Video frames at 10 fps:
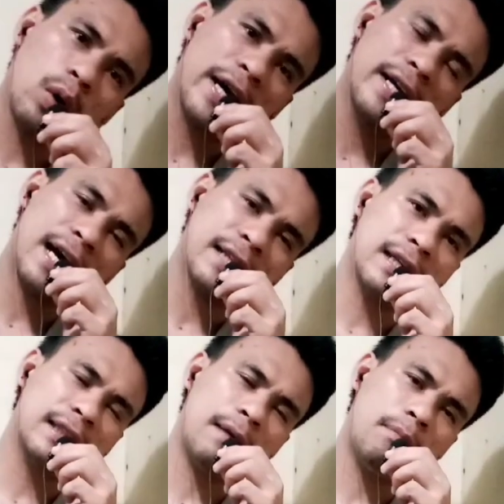ay
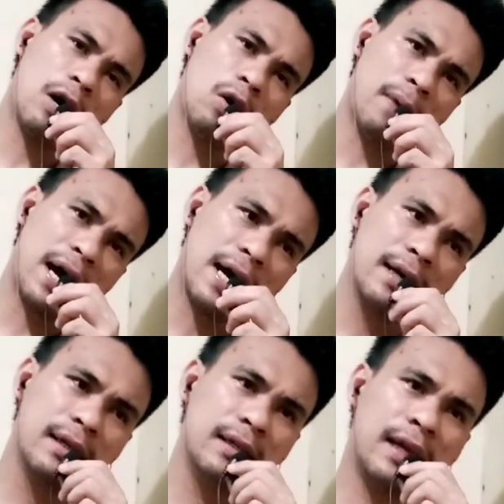nasa trabaho
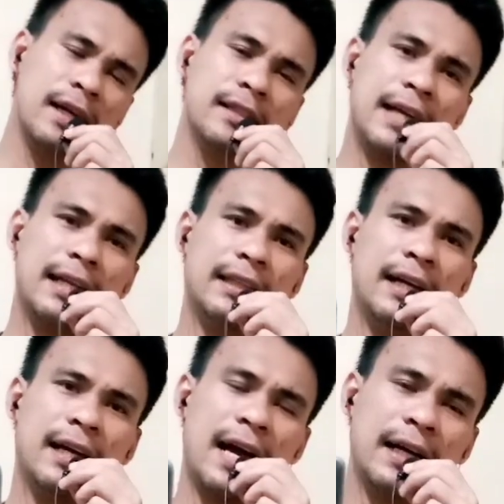pa. Nagsat
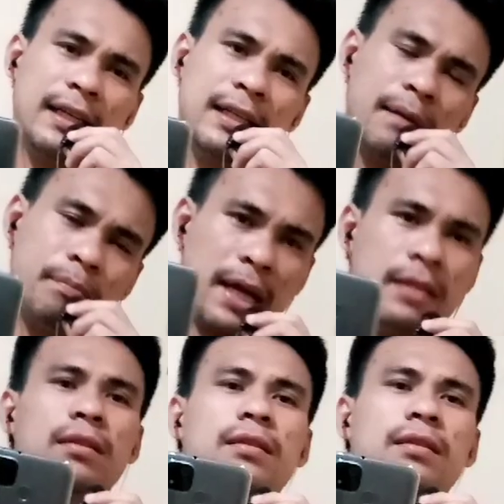ang aking kabrad.